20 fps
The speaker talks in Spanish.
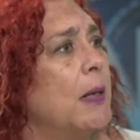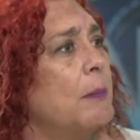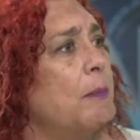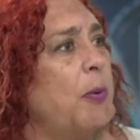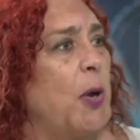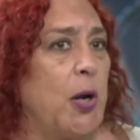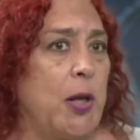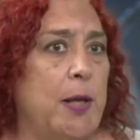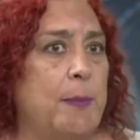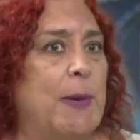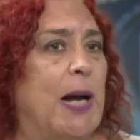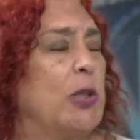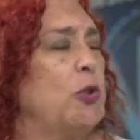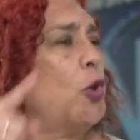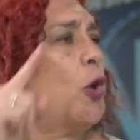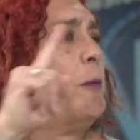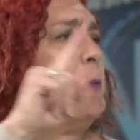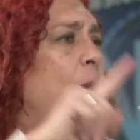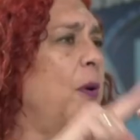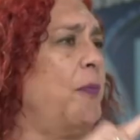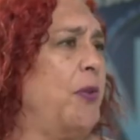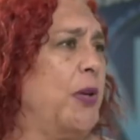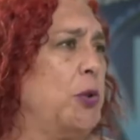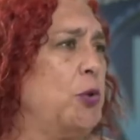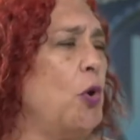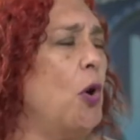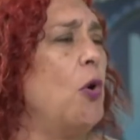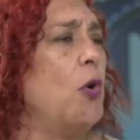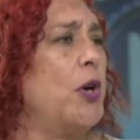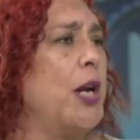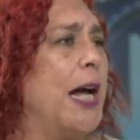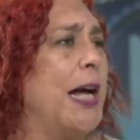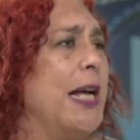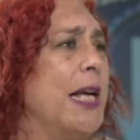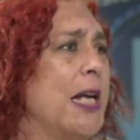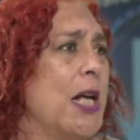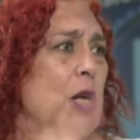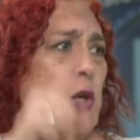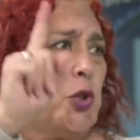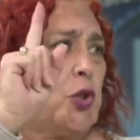Pero además soy profesora,
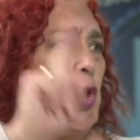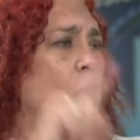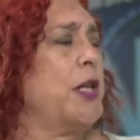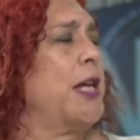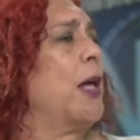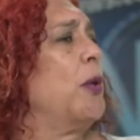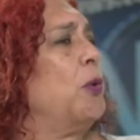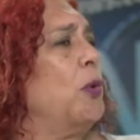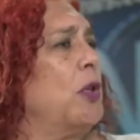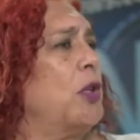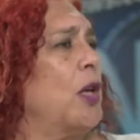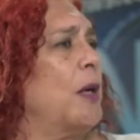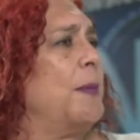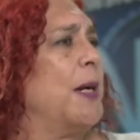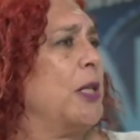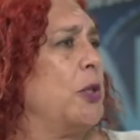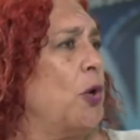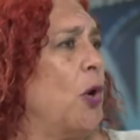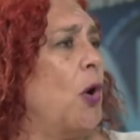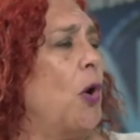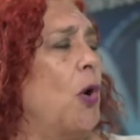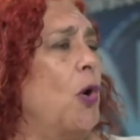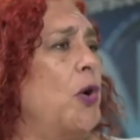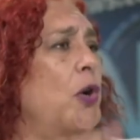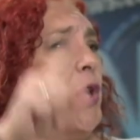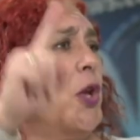soy adulta mayor,